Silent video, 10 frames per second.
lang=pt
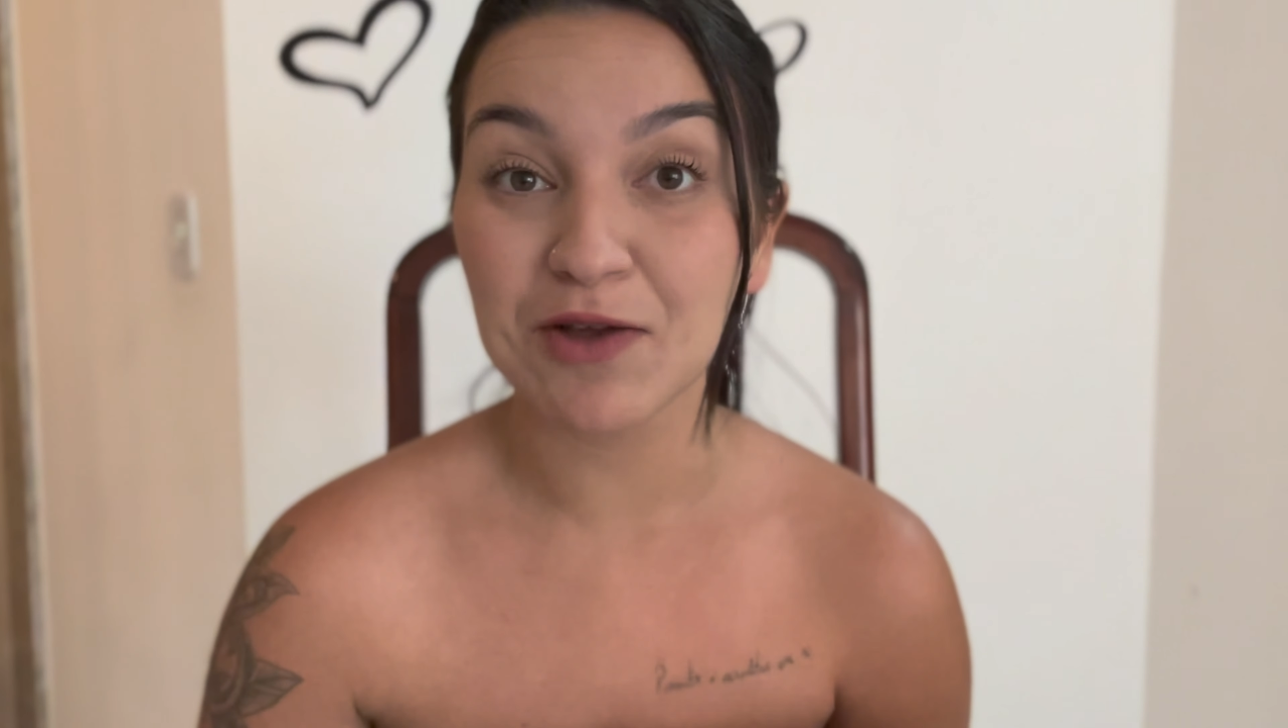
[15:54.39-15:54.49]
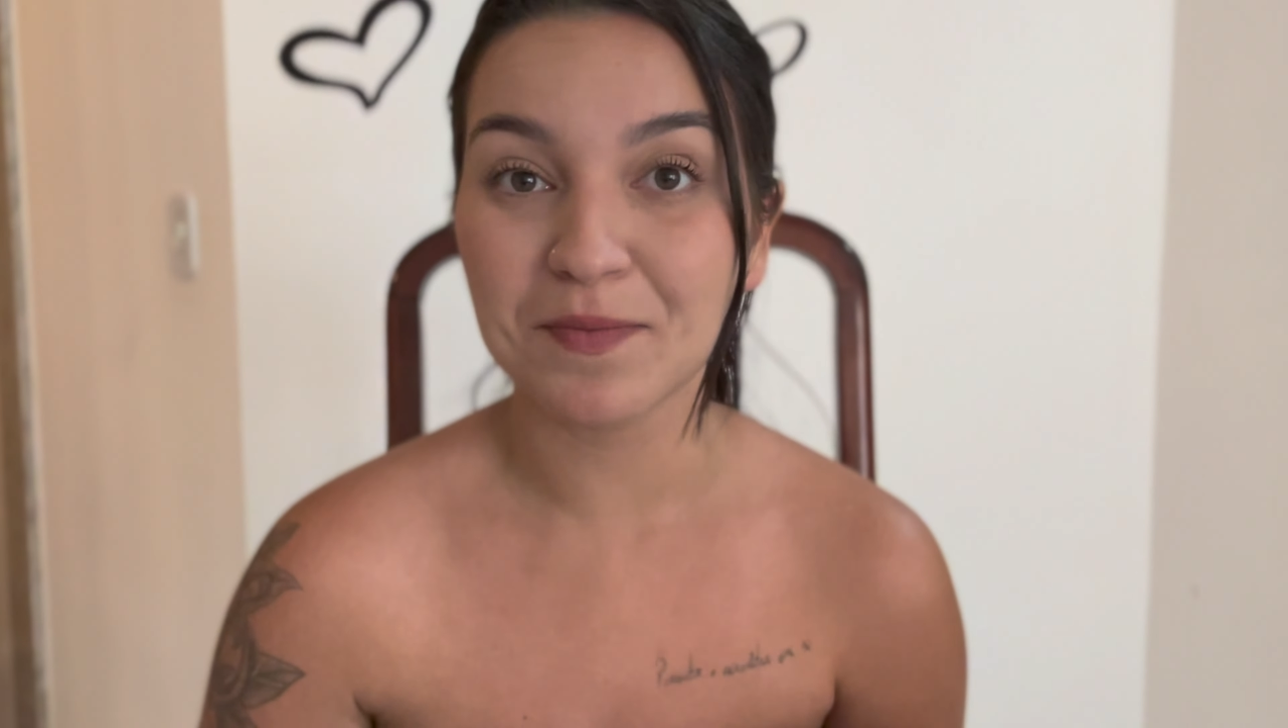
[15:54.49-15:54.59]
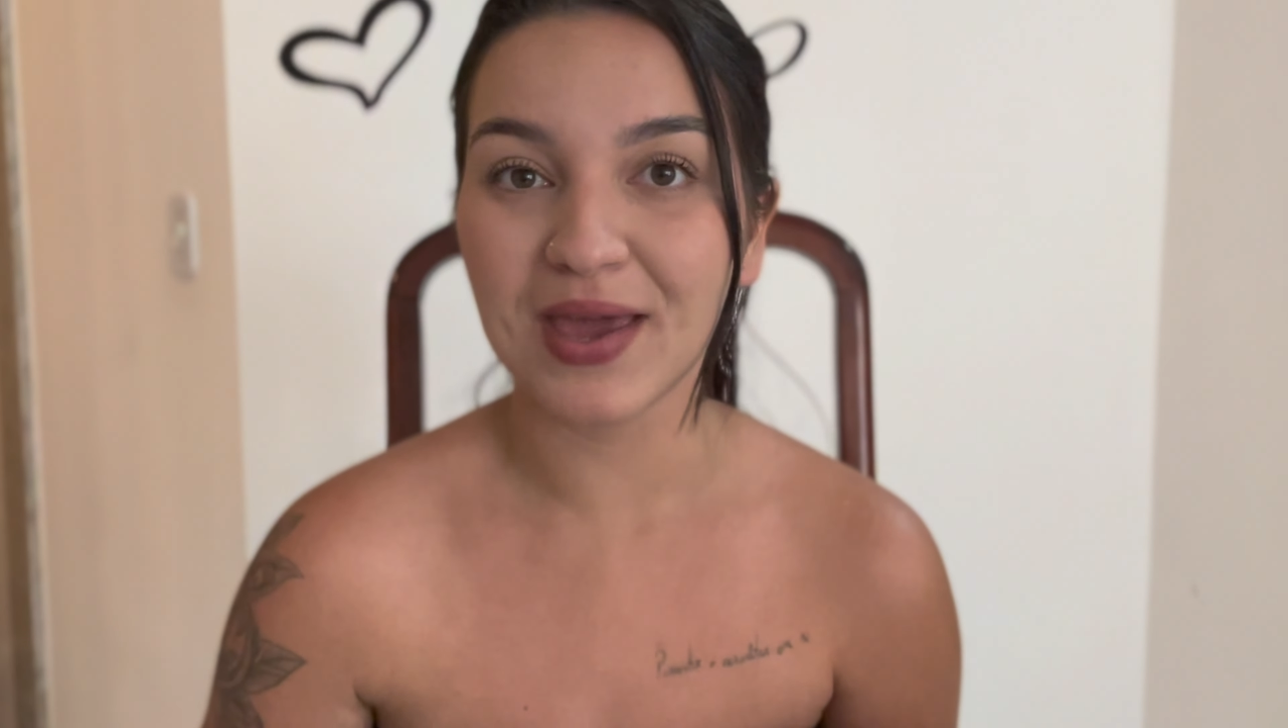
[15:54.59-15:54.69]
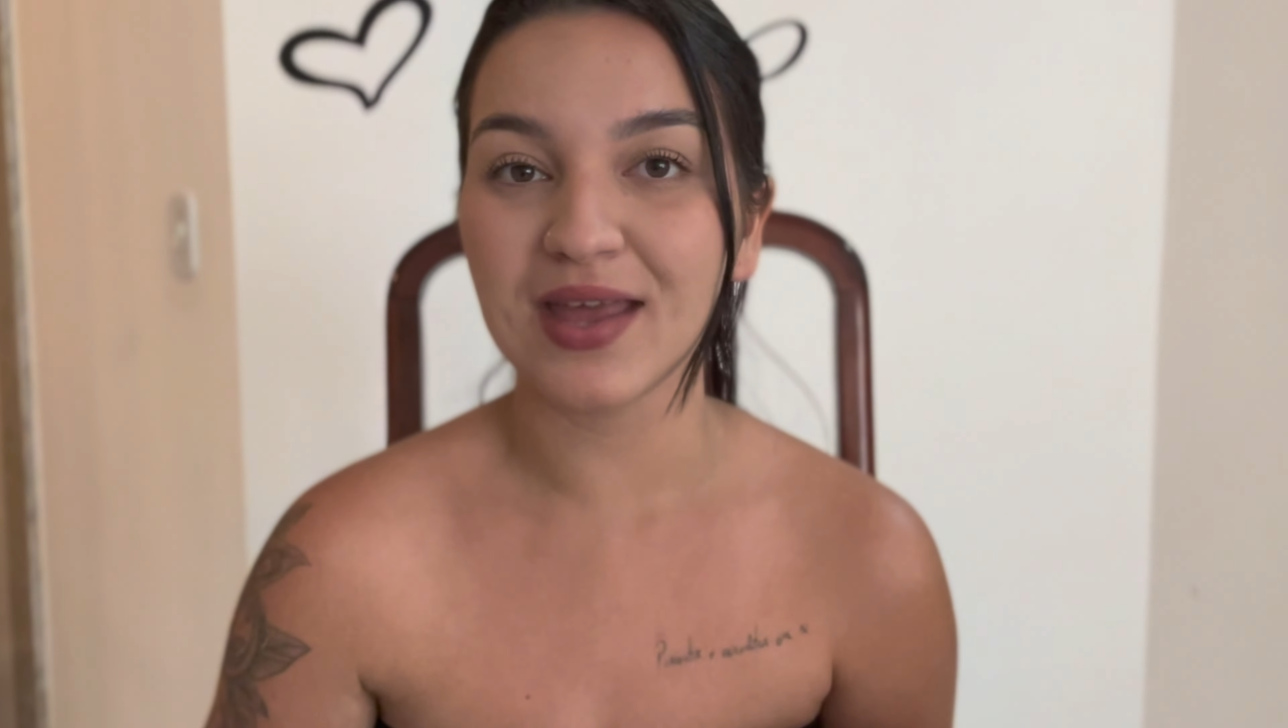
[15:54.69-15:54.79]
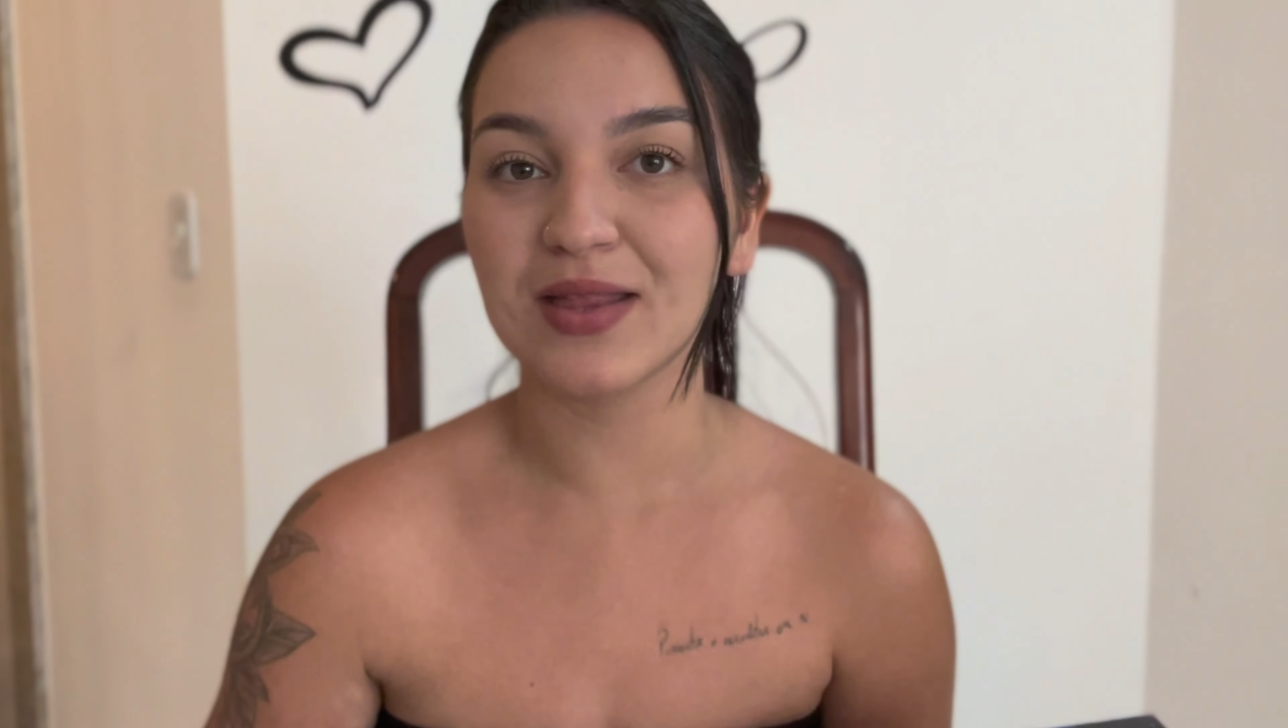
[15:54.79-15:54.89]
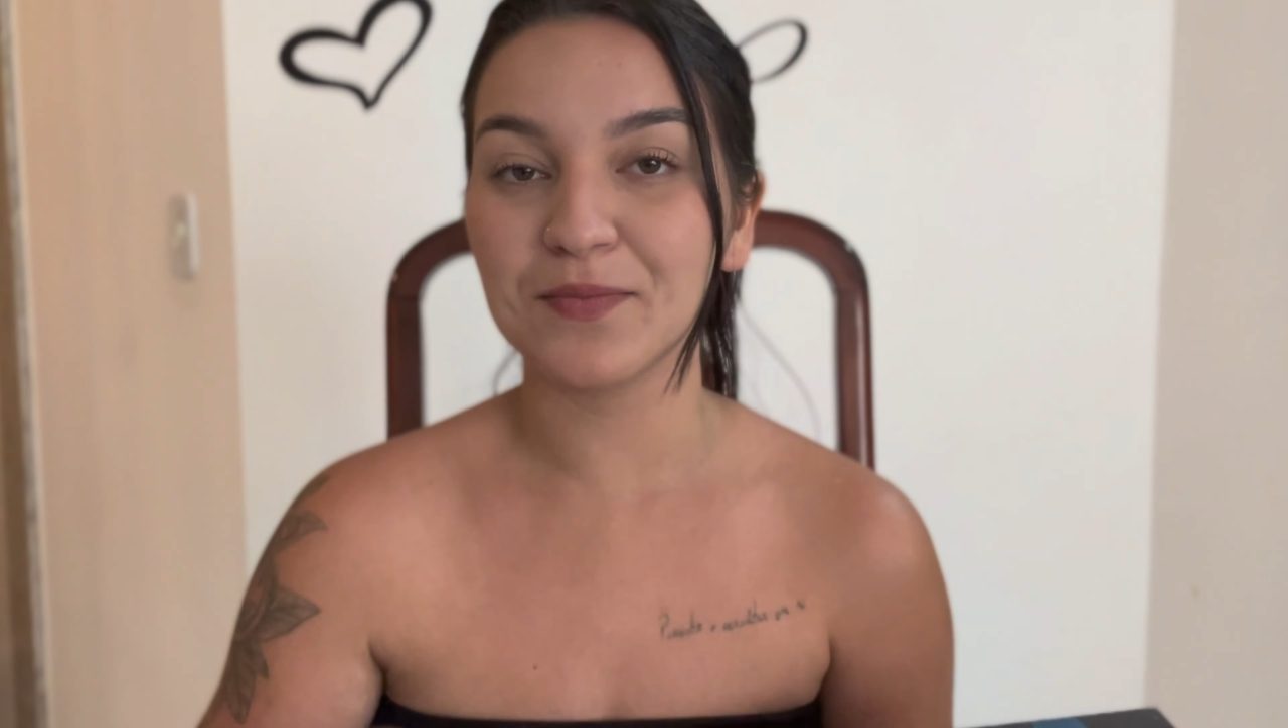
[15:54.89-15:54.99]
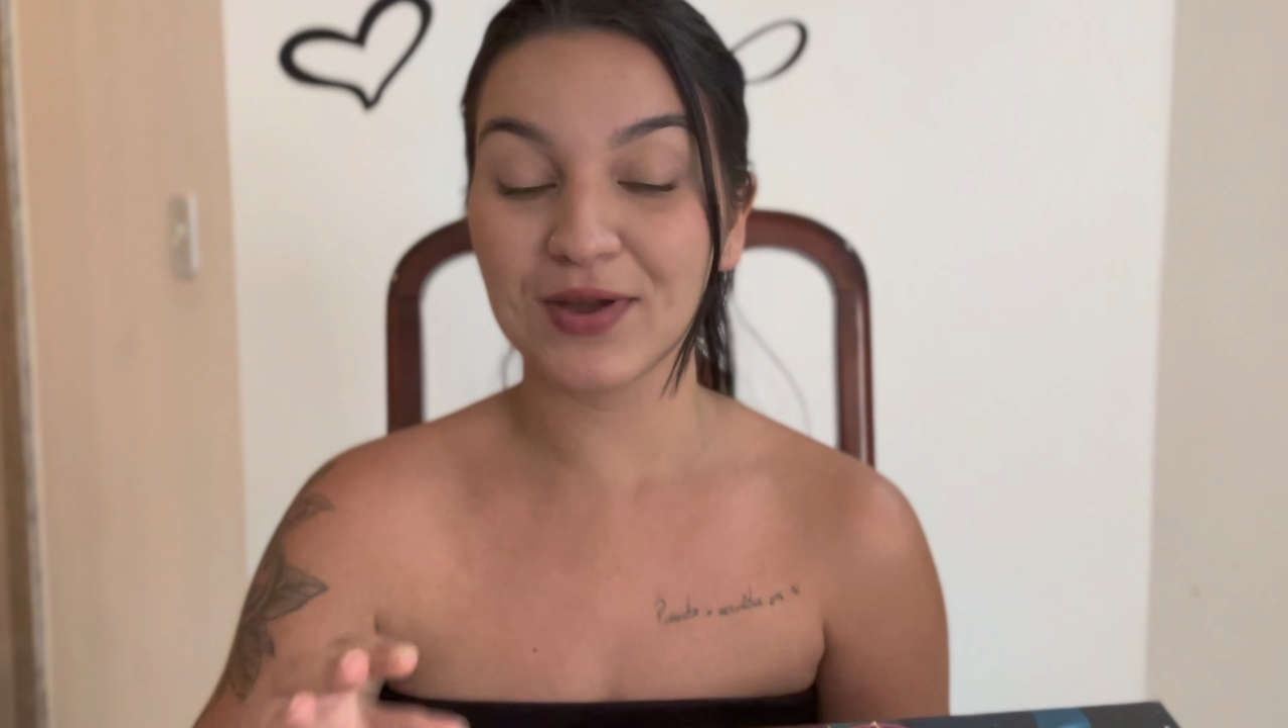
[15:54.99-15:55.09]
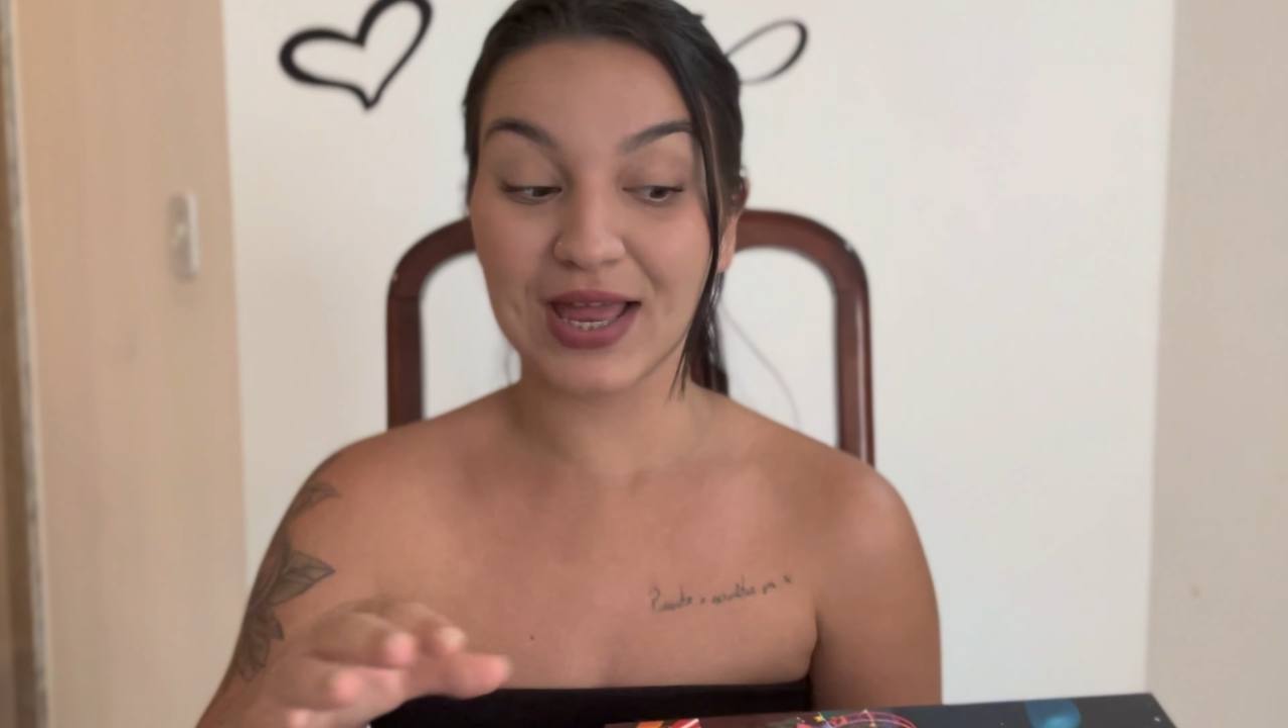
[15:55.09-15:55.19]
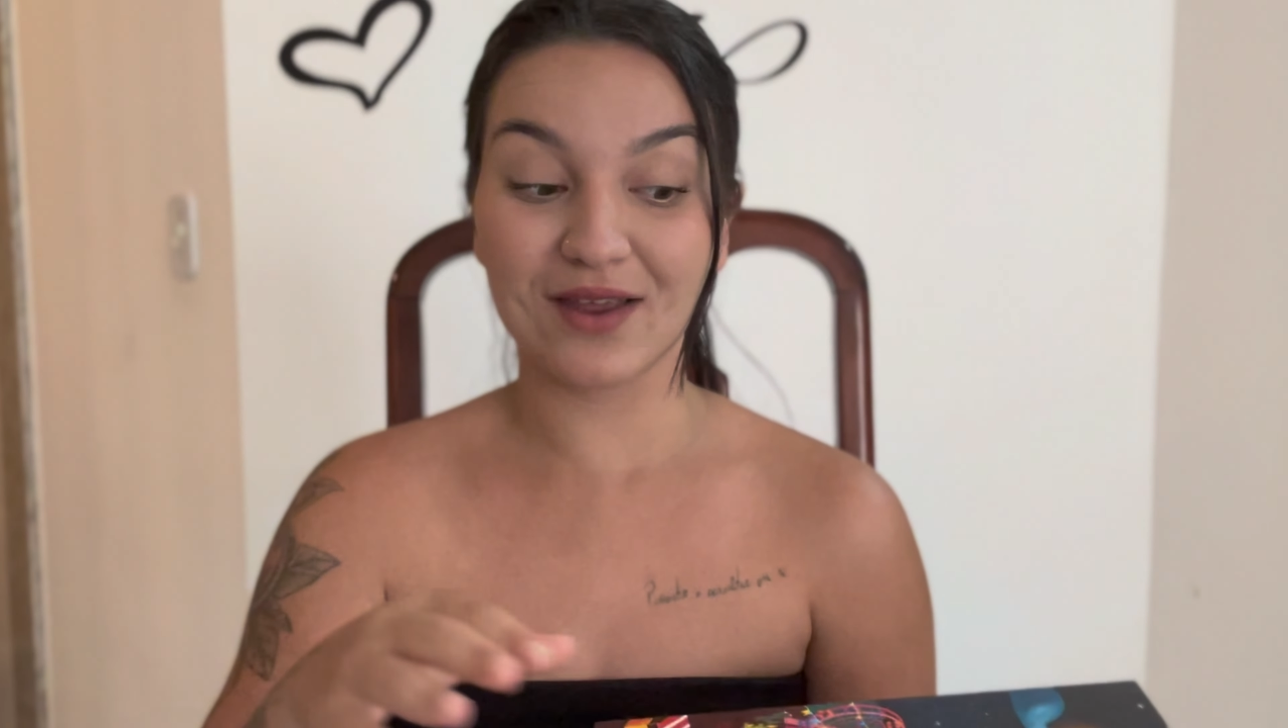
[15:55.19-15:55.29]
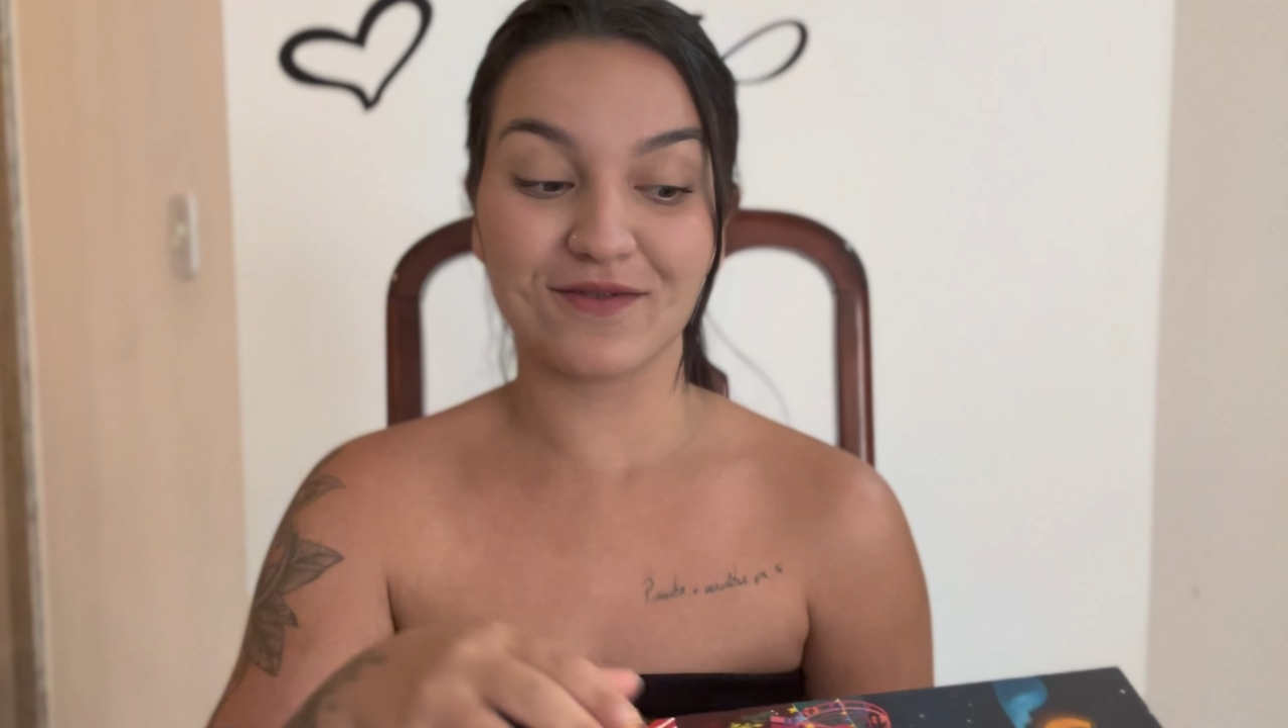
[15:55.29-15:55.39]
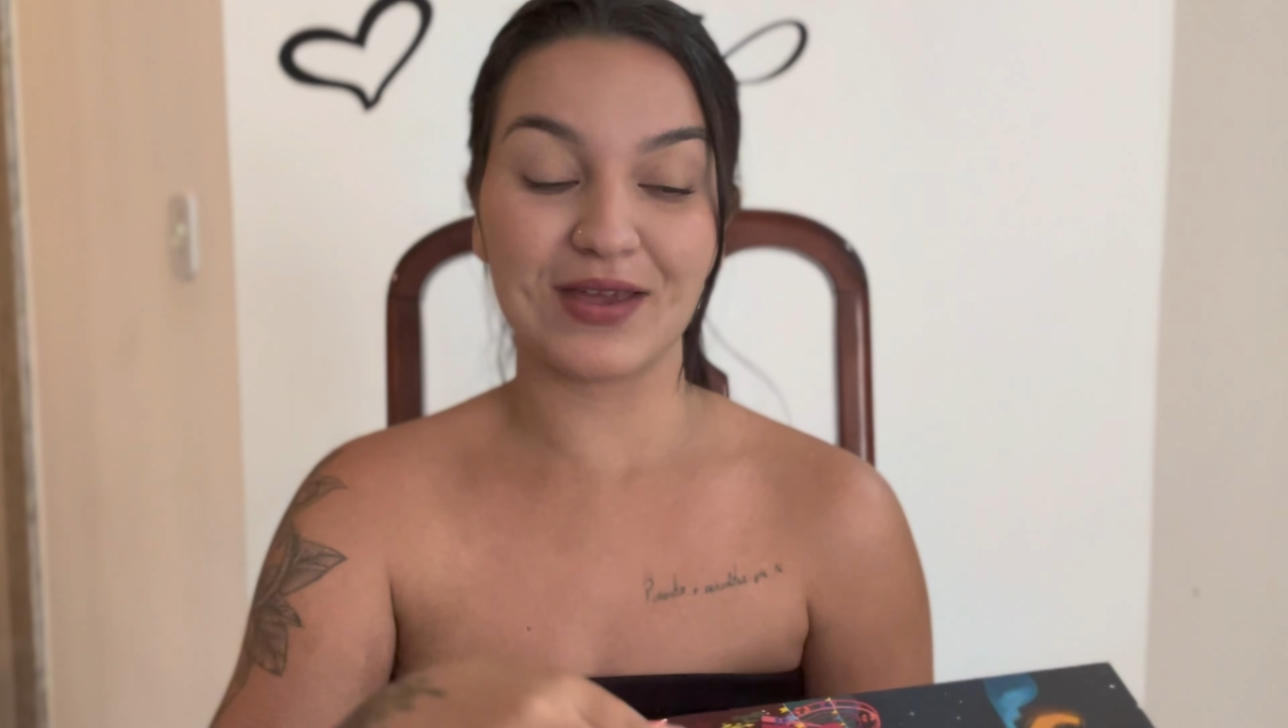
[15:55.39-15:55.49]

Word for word: aberta porque ela